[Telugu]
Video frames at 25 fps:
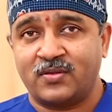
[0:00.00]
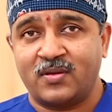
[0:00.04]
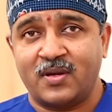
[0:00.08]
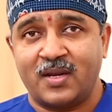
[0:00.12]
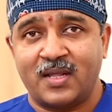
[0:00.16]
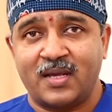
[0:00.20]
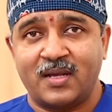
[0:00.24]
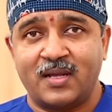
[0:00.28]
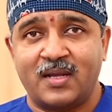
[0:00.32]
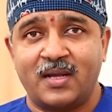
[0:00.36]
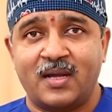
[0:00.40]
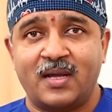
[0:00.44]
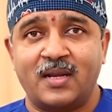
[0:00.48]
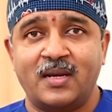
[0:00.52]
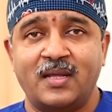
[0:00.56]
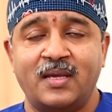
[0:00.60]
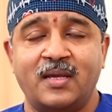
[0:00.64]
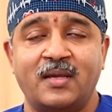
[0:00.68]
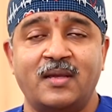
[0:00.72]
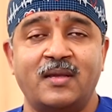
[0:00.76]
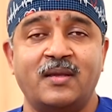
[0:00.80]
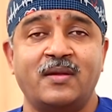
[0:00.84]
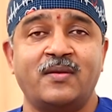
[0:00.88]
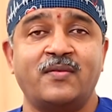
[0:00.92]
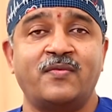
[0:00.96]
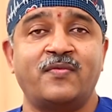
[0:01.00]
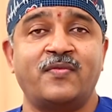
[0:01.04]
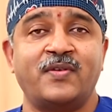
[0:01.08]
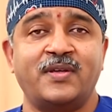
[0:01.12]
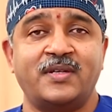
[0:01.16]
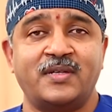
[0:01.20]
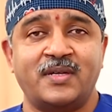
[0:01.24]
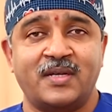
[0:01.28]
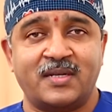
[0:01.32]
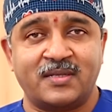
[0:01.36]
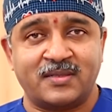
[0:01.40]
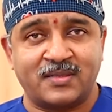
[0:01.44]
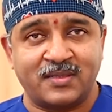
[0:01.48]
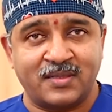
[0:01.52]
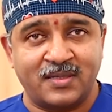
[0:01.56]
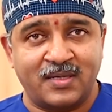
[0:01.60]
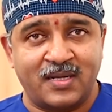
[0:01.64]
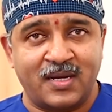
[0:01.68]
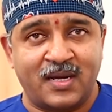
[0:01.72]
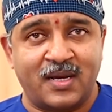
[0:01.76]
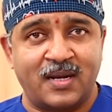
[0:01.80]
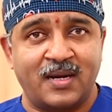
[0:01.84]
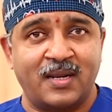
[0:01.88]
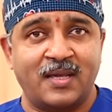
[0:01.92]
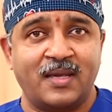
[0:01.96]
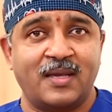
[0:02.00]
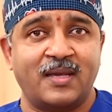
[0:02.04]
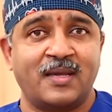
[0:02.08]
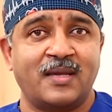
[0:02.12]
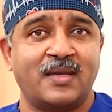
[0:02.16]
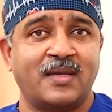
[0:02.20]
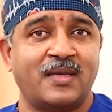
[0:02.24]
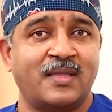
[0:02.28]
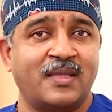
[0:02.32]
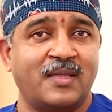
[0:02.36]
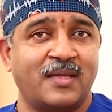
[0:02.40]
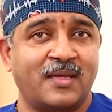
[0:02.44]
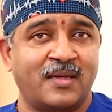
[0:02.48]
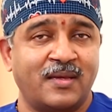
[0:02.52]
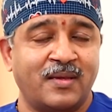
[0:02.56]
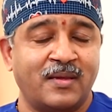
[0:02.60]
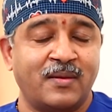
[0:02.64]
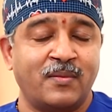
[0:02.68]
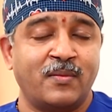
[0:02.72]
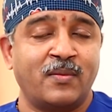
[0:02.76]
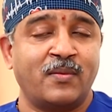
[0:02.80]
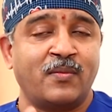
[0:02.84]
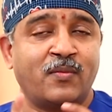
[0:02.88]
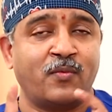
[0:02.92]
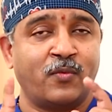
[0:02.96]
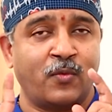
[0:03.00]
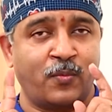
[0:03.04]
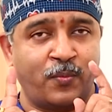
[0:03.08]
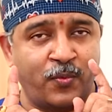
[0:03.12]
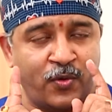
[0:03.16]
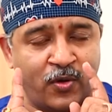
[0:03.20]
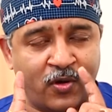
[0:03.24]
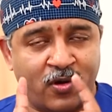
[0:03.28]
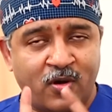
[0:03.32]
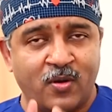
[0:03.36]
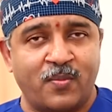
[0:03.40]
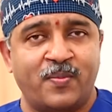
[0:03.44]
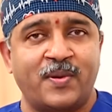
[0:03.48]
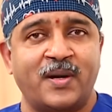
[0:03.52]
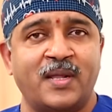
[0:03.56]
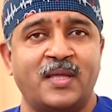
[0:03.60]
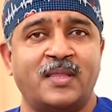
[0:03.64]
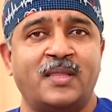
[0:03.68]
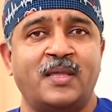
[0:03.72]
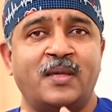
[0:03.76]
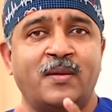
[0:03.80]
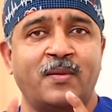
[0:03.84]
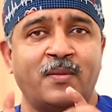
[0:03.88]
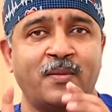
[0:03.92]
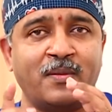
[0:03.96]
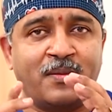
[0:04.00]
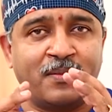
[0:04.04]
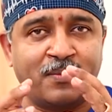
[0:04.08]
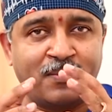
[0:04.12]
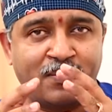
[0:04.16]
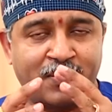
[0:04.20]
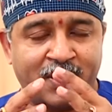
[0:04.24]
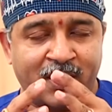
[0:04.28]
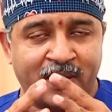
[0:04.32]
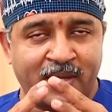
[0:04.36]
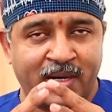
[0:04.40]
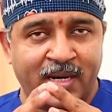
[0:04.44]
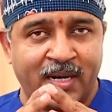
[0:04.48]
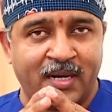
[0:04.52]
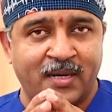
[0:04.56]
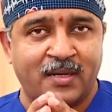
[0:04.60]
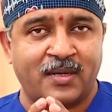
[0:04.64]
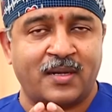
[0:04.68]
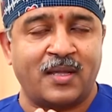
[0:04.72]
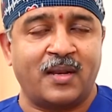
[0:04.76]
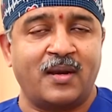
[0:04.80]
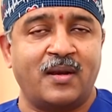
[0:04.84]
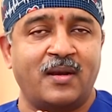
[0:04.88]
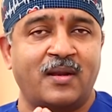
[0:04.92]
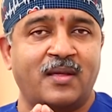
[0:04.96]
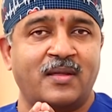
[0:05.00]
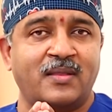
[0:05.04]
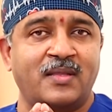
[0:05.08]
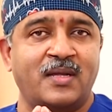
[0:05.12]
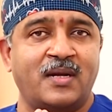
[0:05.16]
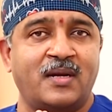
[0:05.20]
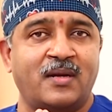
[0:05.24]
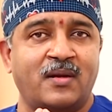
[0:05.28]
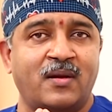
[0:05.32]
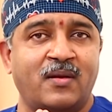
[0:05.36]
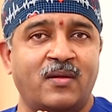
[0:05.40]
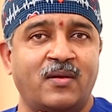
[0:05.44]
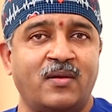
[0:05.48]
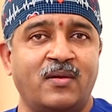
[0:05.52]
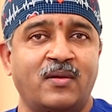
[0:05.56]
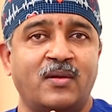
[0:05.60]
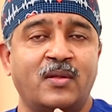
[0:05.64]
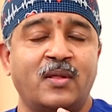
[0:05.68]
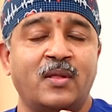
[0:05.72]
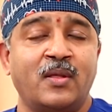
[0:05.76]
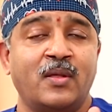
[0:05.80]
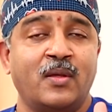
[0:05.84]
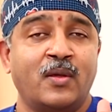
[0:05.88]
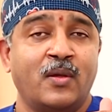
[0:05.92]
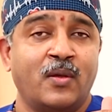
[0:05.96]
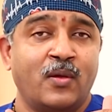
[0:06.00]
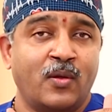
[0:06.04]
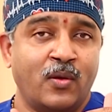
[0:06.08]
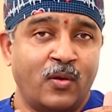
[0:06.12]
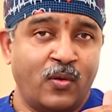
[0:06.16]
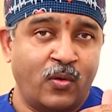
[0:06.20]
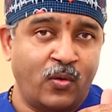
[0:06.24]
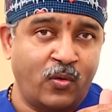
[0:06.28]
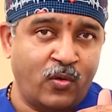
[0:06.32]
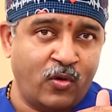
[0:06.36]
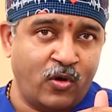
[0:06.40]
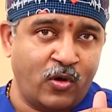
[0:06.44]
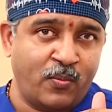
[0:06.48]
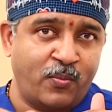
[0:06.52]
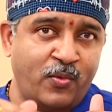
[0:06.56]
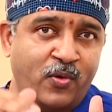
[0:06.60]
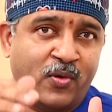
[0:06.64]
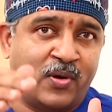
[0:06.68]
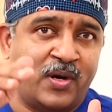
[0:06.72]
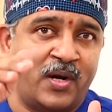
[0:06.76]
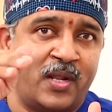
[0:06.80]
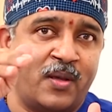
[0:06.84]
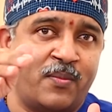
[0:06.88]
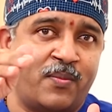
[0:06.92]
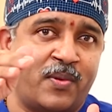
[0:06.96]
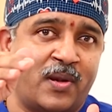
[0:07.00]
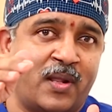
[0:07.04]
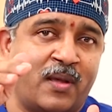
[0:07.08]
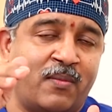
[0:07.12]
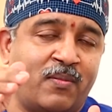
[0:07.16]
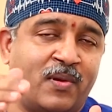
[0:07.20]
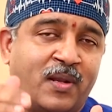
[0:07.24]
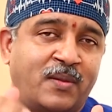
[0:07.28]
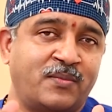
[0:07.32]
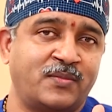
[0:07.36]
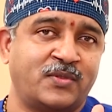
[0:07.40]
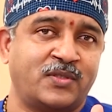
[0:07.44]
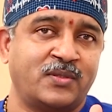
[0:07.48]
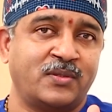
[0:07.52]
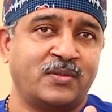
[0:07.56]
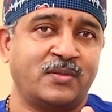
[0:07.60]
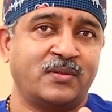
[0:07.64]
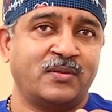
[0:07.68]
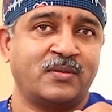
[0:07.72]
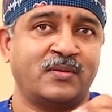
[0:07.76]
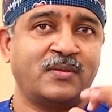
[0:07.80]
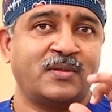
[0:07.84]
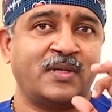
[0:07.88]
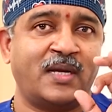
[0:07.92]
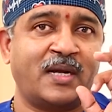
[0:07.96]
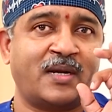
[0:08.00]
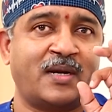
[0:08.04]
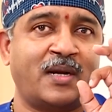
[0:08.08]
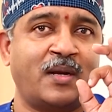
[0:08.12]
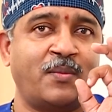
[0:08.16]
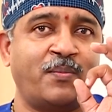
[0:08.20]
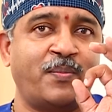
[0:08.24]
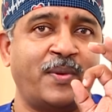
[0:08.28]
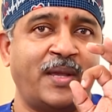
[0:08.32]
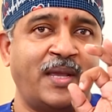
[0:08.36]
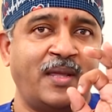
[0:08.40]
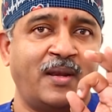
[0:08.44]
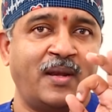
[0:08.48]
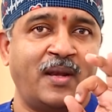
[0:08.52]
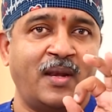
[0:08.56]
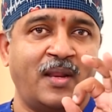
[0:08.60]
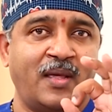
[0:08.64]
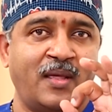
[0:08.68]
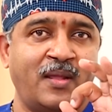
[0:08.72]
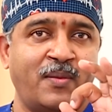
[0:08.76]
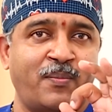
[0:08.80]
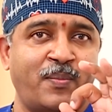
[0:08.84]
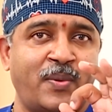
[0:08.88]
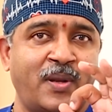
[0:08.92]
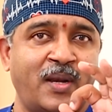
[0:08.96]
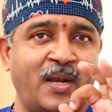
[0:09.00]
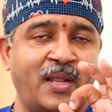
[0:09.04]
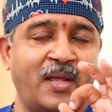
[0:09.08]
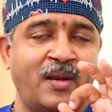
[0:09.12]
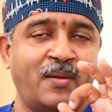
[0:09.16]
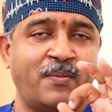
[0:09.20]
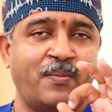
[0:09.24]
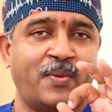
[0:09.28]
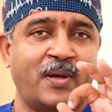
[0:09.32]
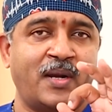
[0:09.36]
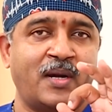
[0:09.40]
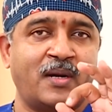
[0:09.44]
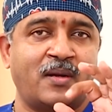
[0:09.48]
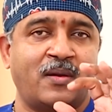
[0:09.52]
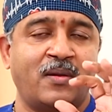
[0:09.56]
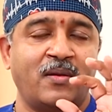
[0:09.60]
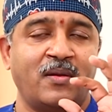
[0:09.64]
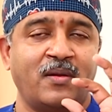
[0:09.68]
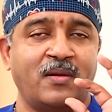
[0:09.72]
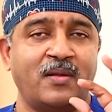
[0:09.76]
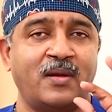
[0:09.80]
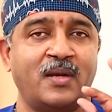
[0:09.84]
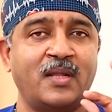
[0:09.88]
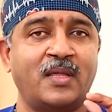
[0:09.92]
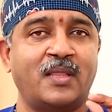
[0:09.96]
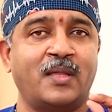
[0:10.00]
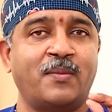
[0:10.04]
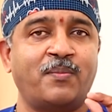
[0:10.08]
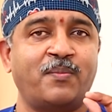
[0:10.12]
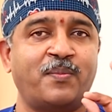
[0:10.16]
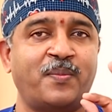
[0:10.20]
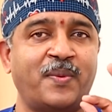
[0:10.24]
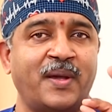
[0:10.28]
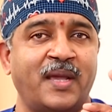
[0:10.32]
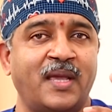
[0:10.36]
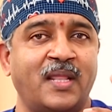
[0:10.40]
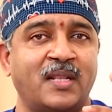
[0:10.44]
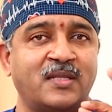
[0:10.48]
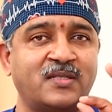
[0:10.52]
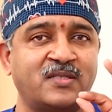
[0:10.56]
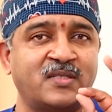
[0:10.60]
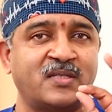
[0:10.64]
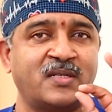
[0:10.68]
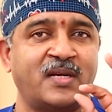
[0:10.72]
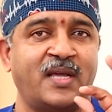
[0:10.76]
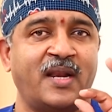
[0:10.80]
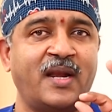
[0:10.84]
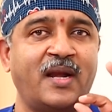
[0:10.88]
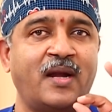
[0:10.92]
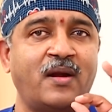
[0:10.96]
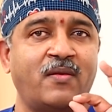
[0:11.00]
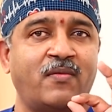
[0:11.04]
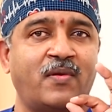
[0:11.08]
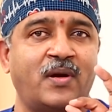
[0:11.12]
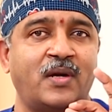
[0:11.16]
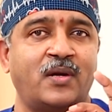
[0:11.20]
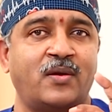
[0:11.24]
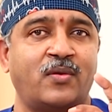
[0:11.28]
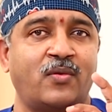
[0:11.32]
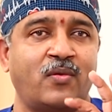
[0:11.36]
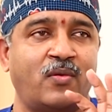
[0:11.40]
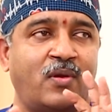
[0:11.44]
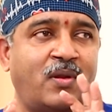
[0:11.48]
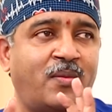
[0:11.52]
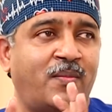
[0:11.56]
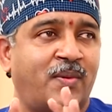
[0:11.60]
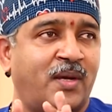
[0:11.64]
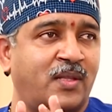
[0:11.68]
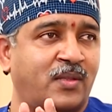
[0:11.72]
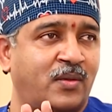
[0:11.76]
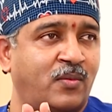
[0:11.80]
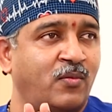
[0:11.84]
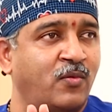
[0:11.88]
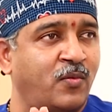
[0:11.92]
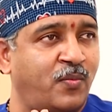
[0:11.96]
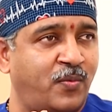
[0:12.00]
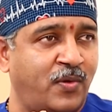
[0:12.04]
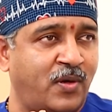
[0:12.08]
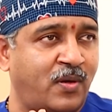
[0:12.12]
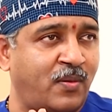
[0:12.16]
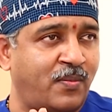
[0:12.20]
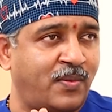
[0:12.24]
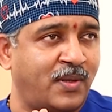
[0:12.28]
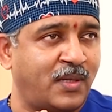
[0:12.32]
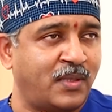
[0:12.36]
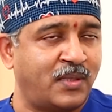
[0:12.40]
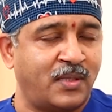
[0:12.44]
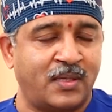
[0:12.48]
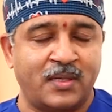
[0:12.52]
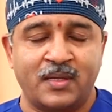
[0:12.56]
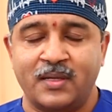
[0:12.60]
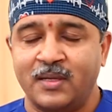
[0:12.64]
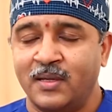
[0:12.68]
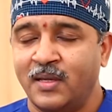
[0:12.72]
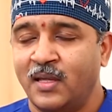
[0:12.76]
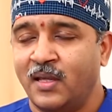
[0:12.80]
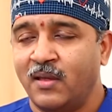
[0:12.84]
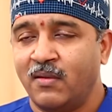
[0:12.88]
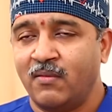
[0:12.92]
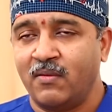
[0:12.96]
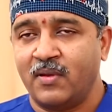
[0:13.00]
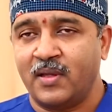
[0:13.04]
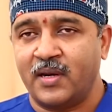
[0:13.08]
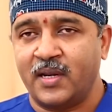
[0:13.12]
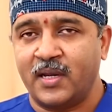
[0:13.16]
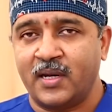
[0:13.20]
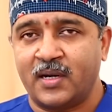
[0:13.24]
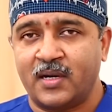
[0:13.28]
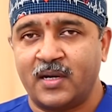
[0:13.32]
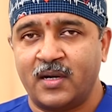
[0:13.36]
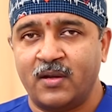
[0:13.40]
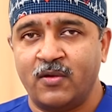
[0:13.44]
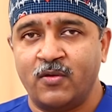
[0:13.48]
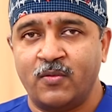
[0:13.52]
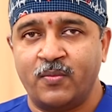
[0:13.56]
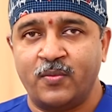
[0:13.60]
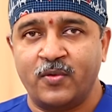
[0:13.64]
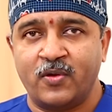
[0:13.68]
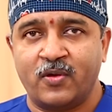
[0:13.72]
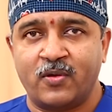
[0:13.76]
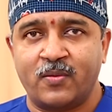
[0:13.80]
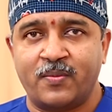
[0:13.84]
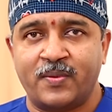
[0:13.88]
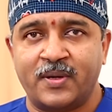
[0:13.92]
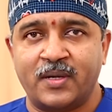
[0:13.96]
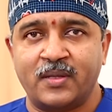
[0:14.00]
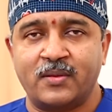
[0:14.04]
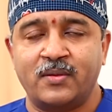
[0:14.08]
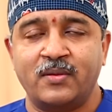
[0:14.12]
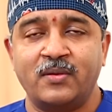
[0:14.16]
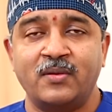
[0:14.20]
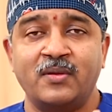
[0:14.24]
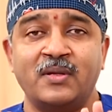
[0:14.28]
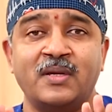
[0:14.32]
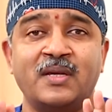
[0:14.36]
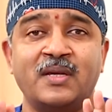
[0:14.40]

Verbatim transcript: లాగా కానీ ఫిజర్స్కి కానీ ఉపయోగపడేది మన రెక్టల్ దీంట్లో లోపల ఉండే ప్రాబ్లమ్స్ ఎక్కడ పెయిన్ లే లేని పార్ట్లో లేదా పైల్స్ గ్రేడ్ వన్ టూలో మాత్రం ఉపయోగపడతాయి వేరే ఎక్కడ ఉపయోగపడదు